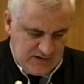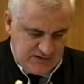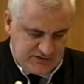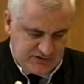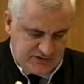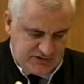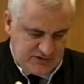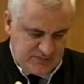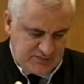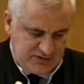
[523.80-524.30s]

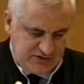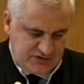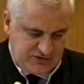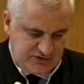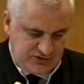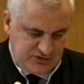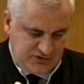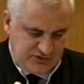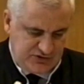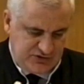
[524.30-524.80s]
Затем
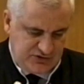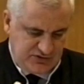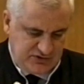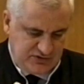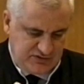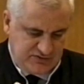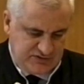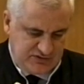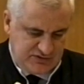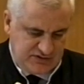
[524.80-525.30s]
произошел еще
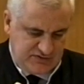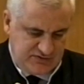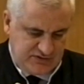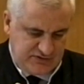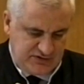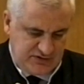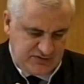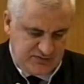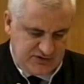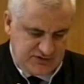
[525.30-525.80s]
один взрыв. Во
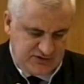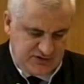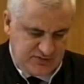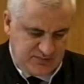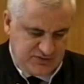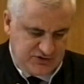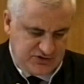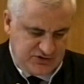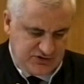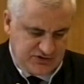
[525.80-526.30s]
время
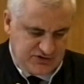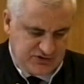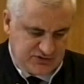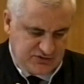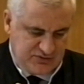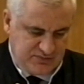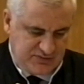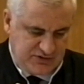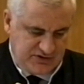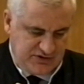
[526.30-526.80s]
стрельбы через
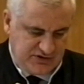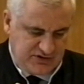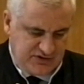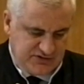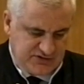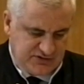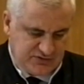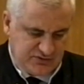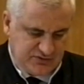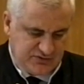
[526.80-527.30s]
окно проникли
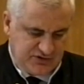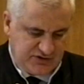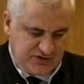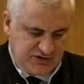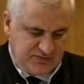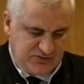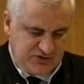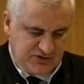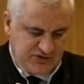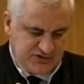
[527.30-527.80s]
сотрудники
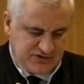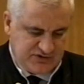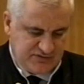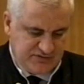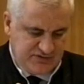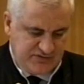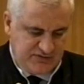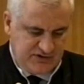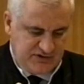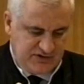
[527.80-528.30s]
МЧС,
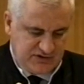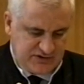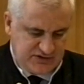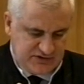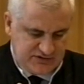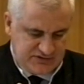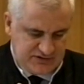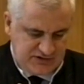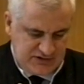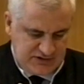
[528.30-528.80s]
вывели их
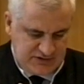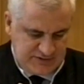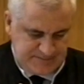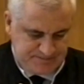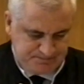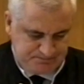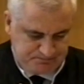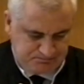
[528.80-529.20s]
из зала.